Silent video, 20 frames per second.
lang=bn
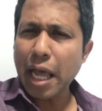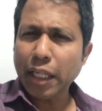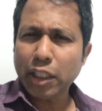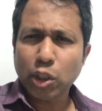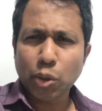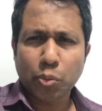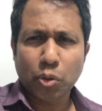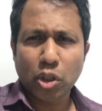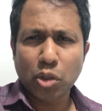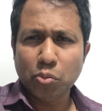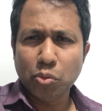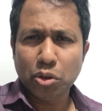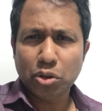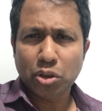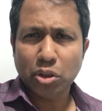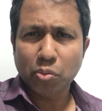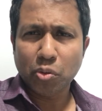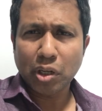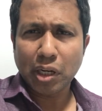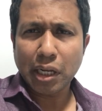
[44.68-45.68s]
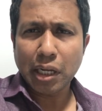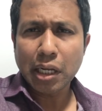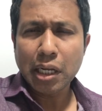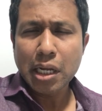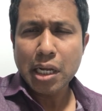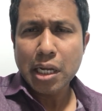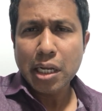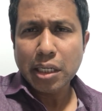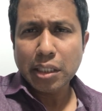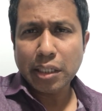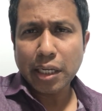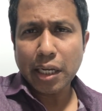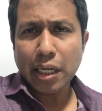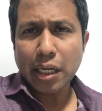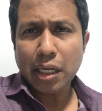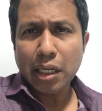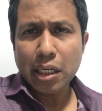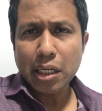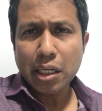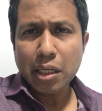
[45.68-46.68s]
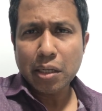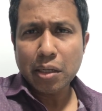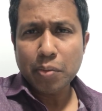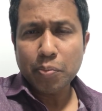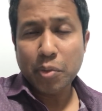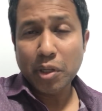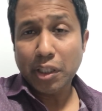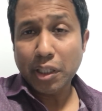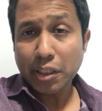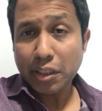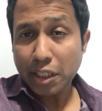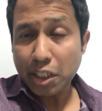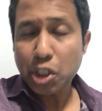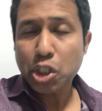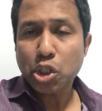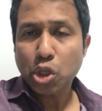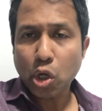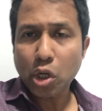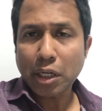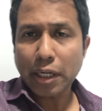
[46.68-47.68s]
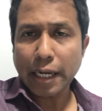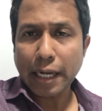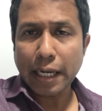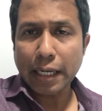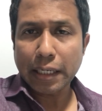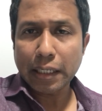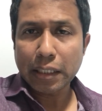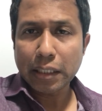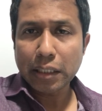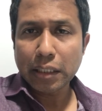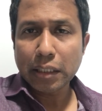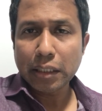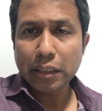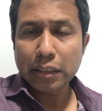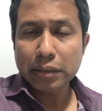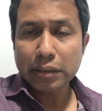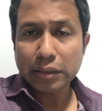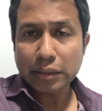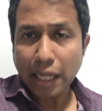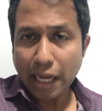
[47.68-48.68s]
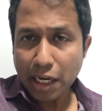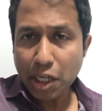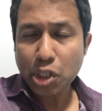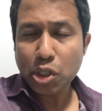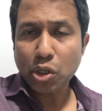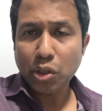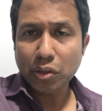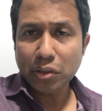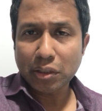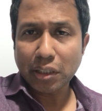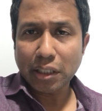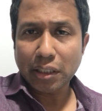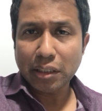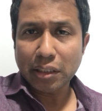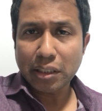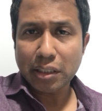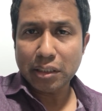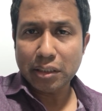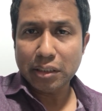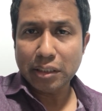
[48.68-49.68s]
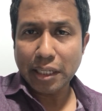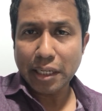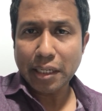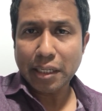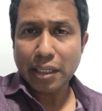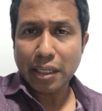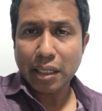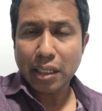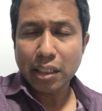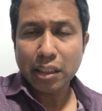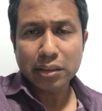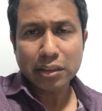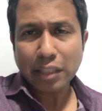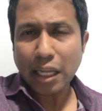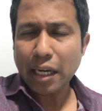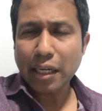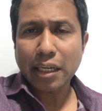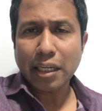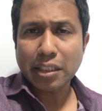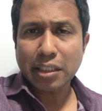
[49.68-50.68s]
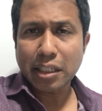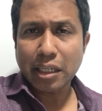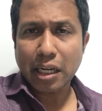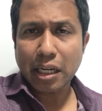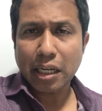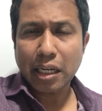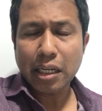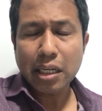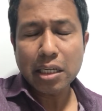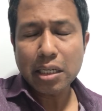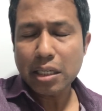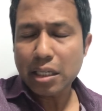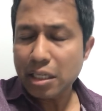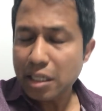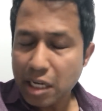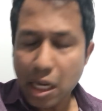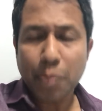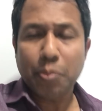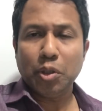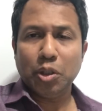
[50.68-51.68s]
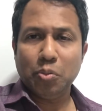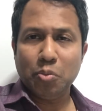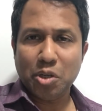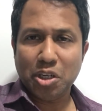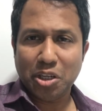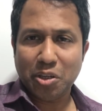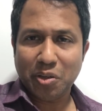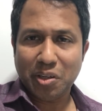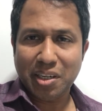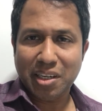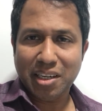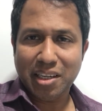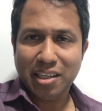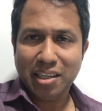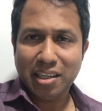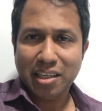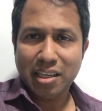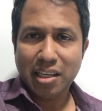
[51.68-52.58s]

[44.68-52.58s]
এত বড় মুক্তিমনা যে বিদেশের সরকার তার সন্তানদেরকে তার কাছে রাখা নিরাপদ মনে করেনি